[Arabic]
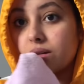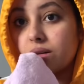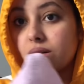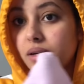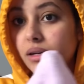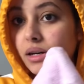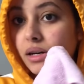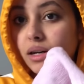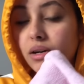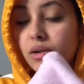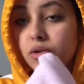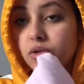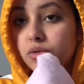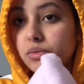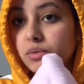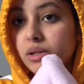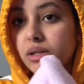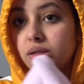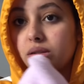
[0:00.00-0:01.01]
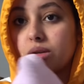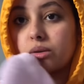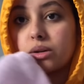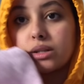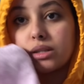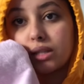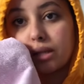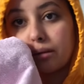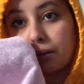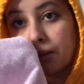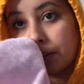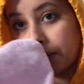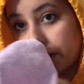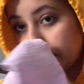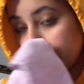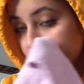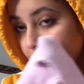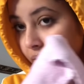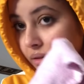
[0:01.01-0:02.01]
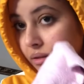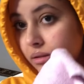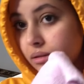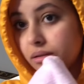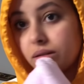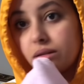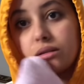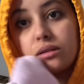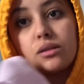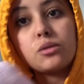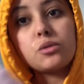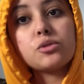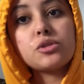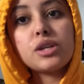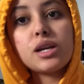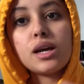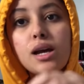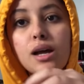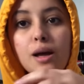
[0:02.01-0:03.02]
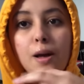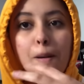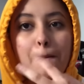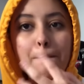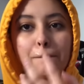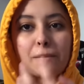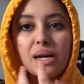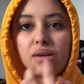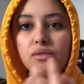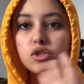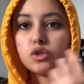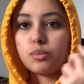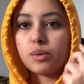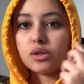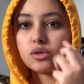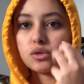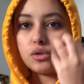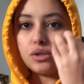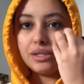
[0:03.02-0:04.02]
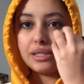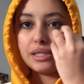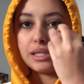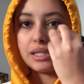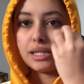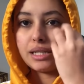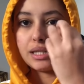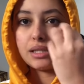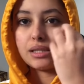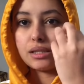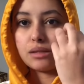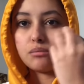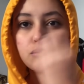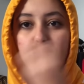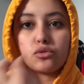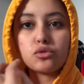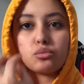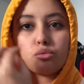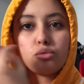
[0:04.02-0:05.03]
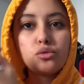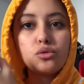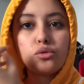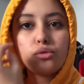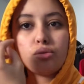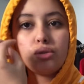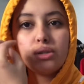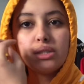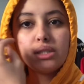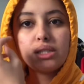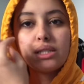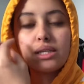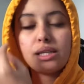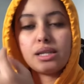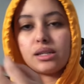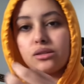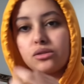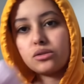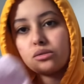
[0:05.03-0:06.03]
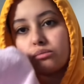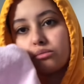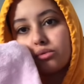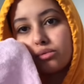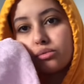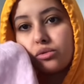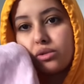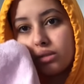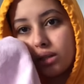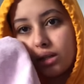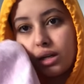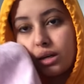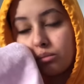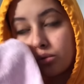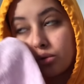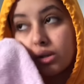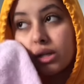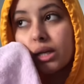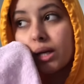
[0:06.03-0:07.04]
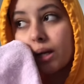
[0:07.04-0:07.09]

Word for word: نحركو شويه الدوره الدمويه في هذا الوجه ما عرفتش باسكو عندي هنايا الدم مجموع عندي هنايا الدم مجموع عندي الحموريه